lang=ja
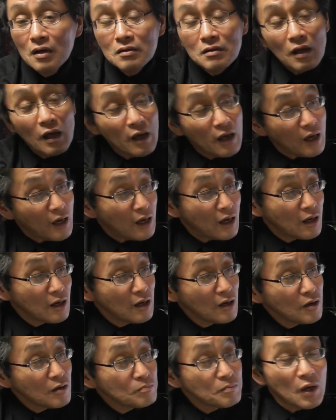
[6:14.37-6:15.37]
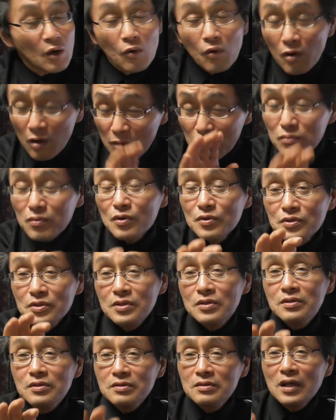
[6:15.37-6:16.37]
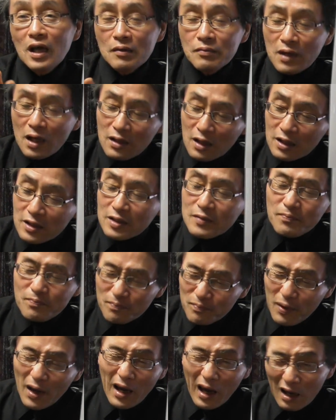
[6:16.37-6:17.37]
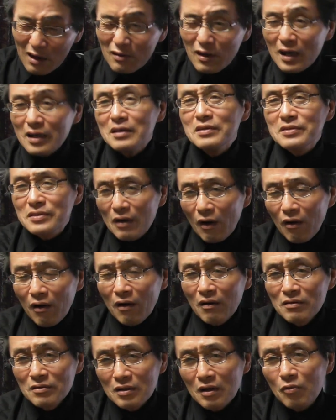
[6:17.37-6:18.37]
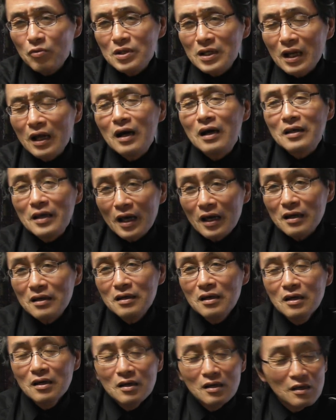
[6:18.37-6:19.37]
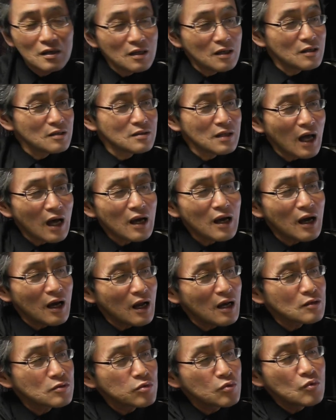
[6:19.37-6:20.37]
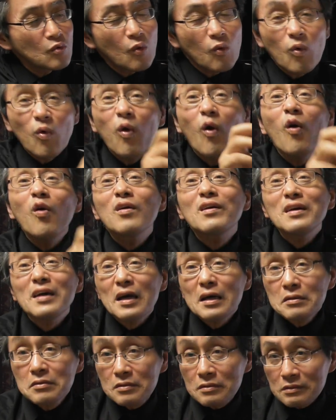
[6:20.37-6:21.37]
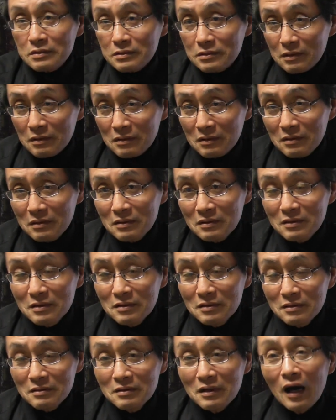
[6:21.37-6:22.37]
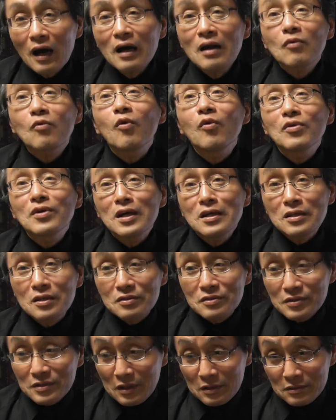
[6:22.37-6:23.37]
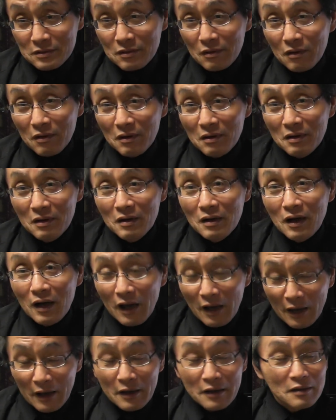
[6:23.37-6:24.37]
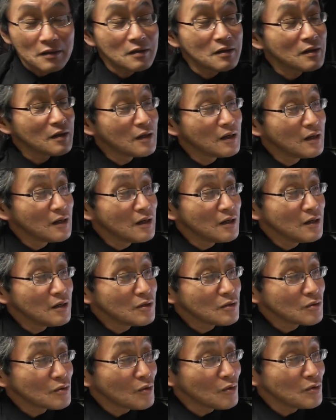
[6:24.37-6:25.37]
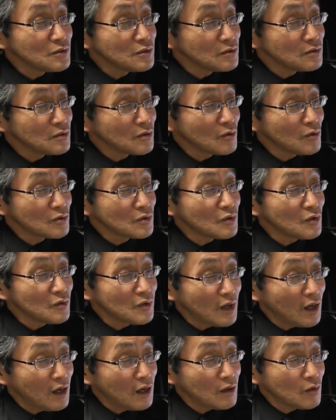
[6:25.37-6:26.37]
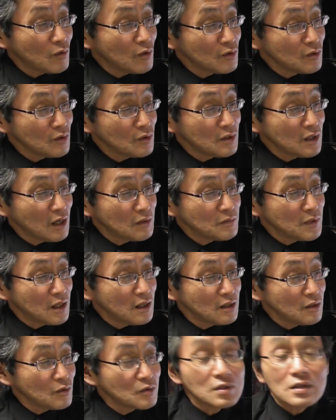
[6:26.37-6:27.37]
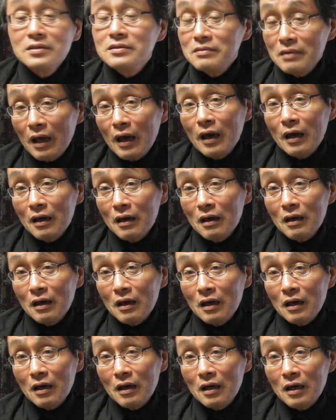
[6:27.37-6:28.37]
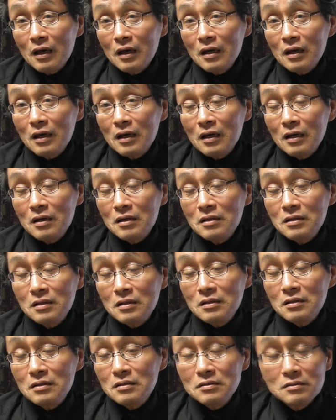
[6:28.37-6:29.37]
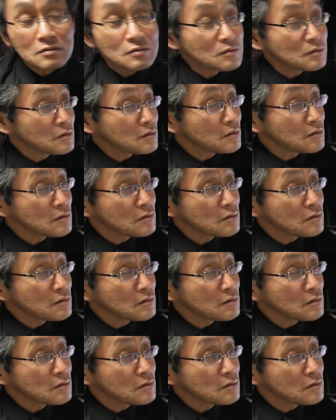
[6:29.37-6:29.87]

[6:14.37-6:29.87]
になると。で、まあ、本門寺っていう名前がいっぱいあるわけですよ。お寺がね。えー、だからその根源って言うんですよ。だから根源ってついてるんですよ。はい。ということで、この名前をですね、えー、その、